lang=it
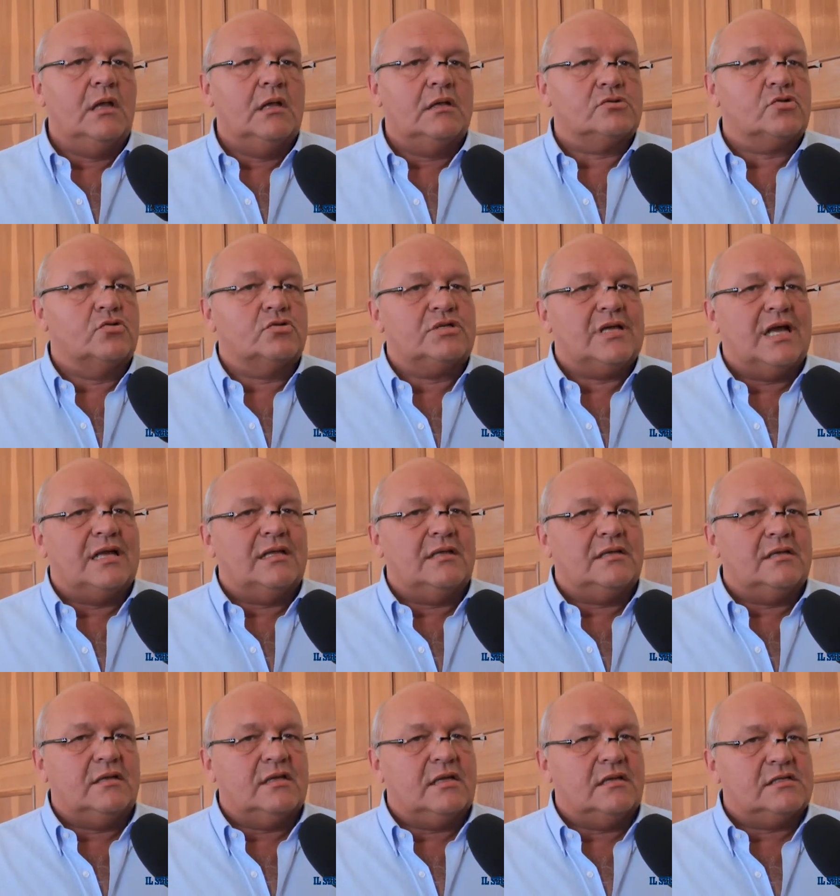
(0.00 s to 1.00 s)

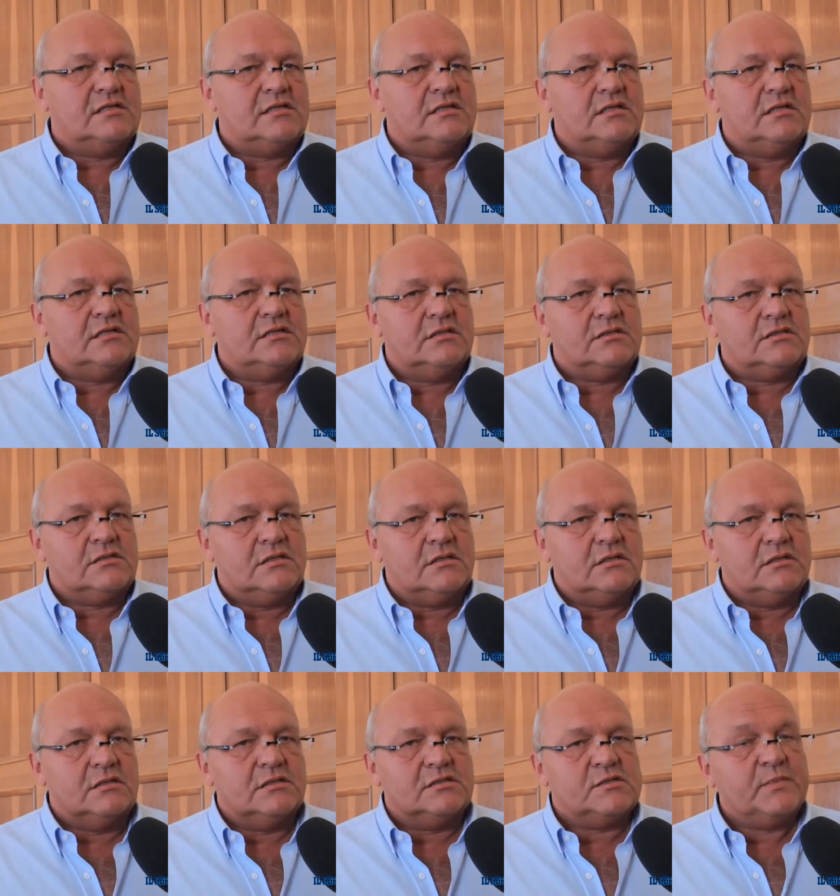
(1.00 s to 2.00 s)
sociali, eh,
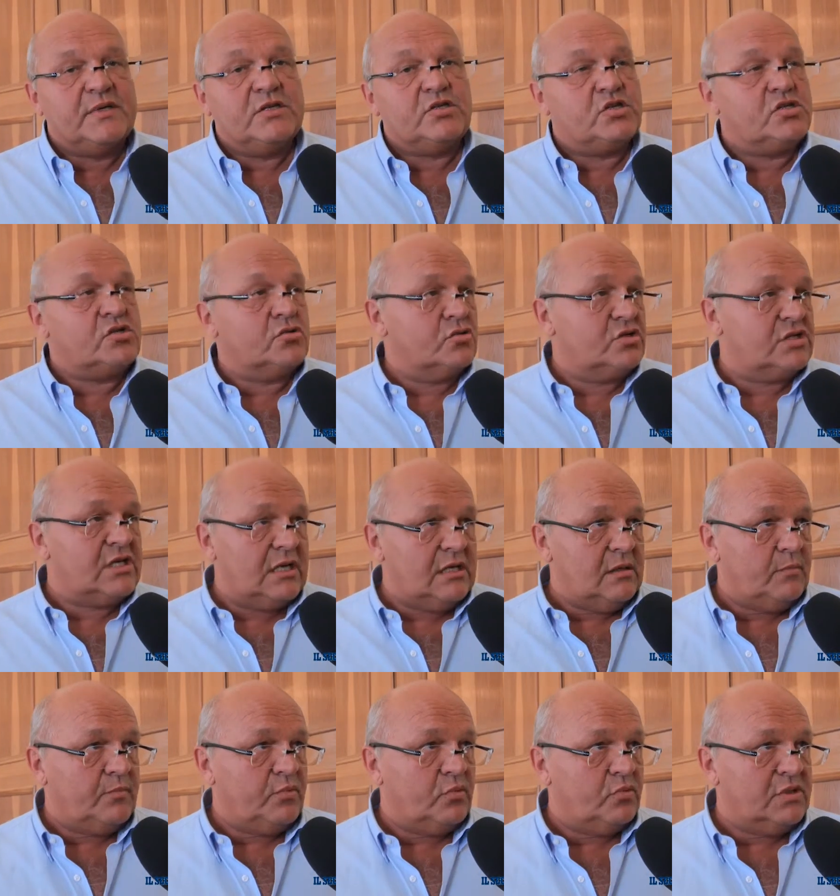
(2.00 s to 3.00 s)
eh specie
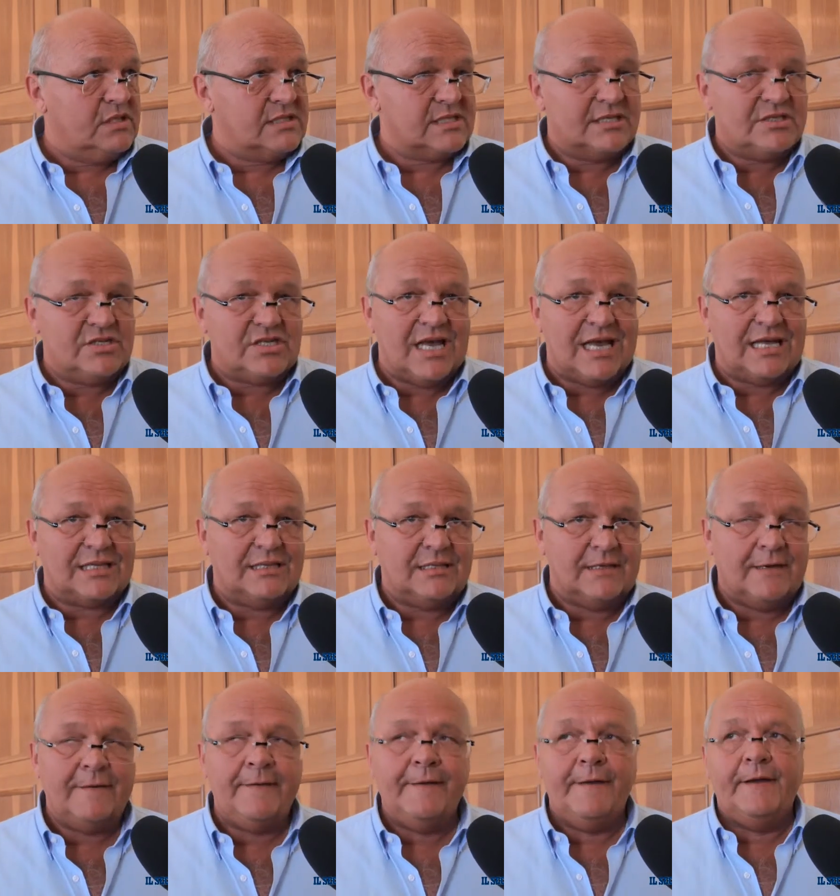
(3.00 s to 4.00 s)
sociali più
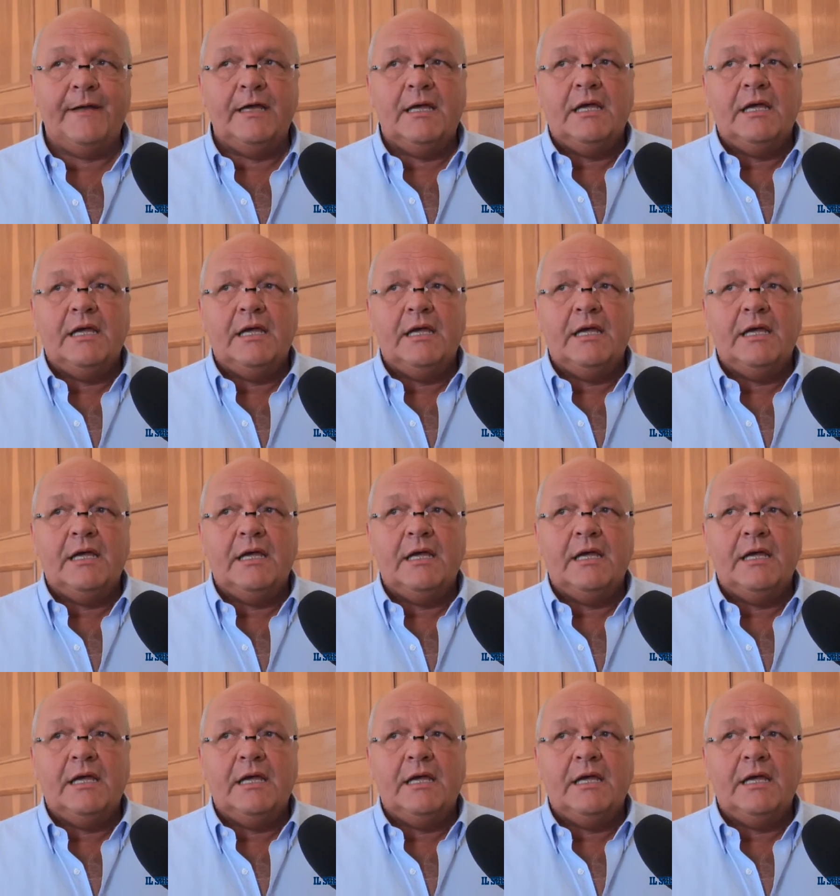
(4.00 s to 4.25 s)
disagiate.